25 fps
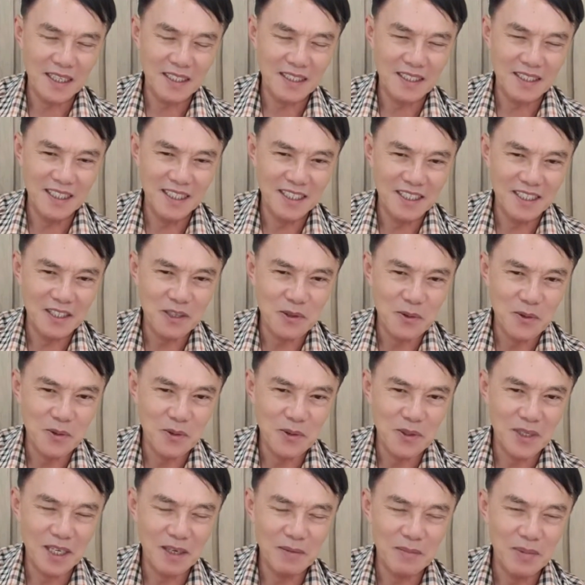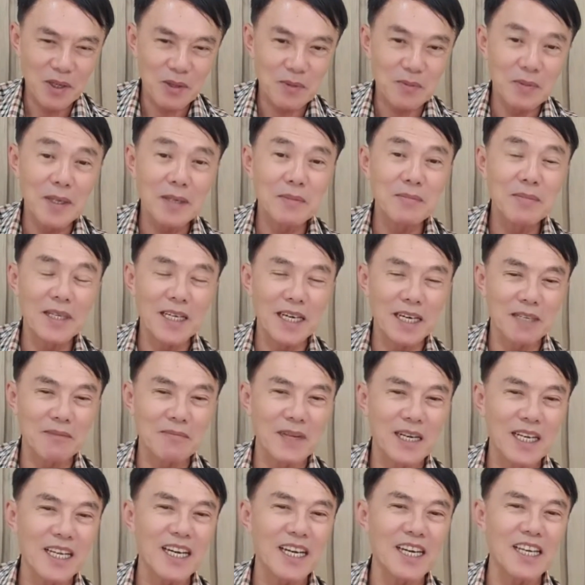ชื่อกูเนี่ยเพื่อเพื่อนเพื่อนมัน
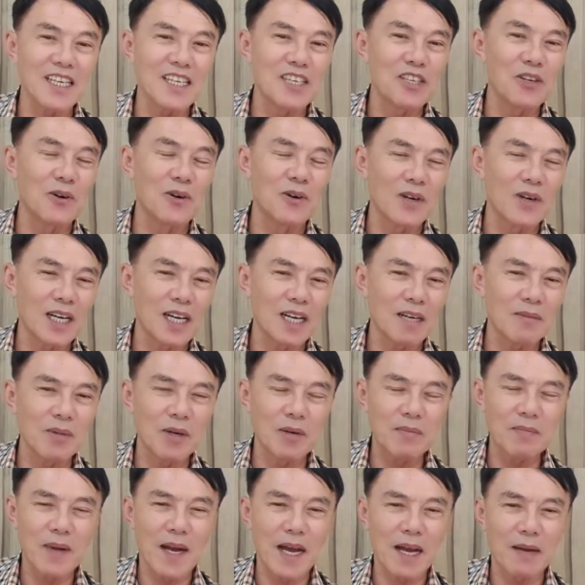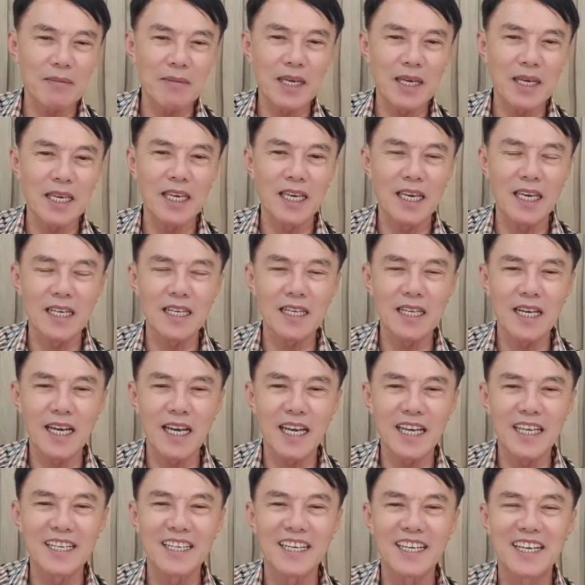เรียกไอ้โจไงเพราะปราบไอ้เคได้
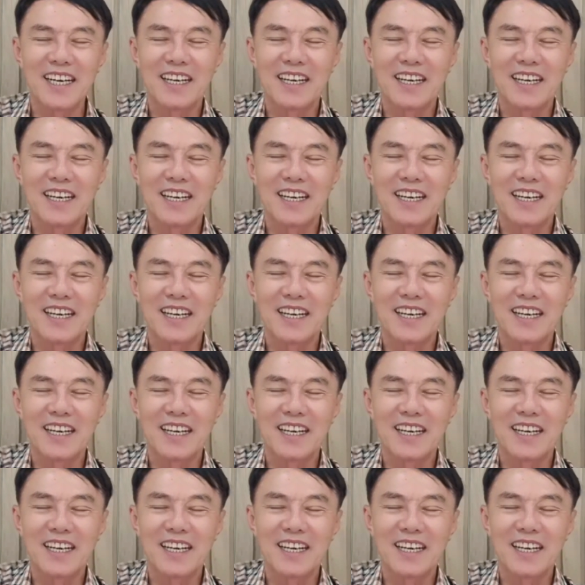นะ